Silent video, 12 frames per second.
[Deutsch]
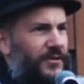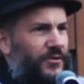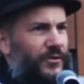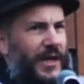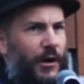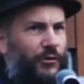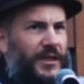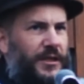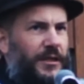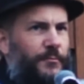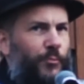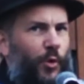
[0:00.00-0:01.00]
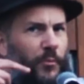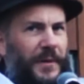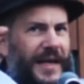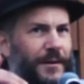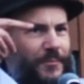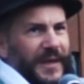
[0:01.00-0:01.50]
sondern auch das
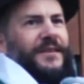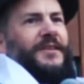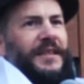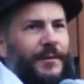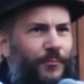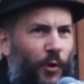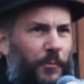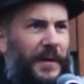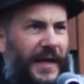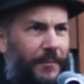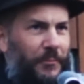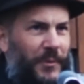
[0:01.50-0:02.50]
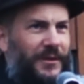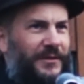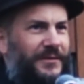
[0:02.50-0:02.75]
Problem hinter dem Problem.